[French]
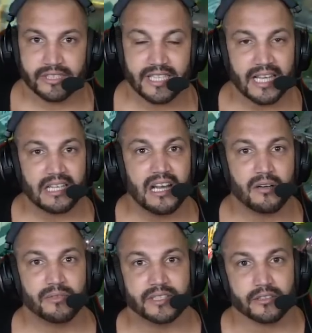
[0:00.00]
s'arrête là
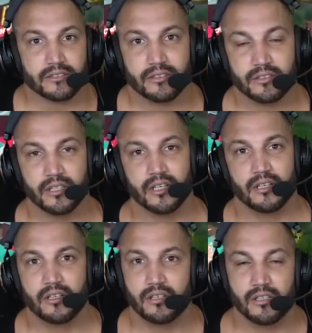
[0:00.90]
en fait.
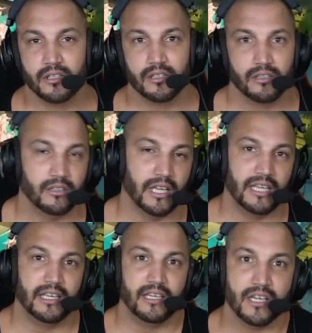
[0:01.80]
et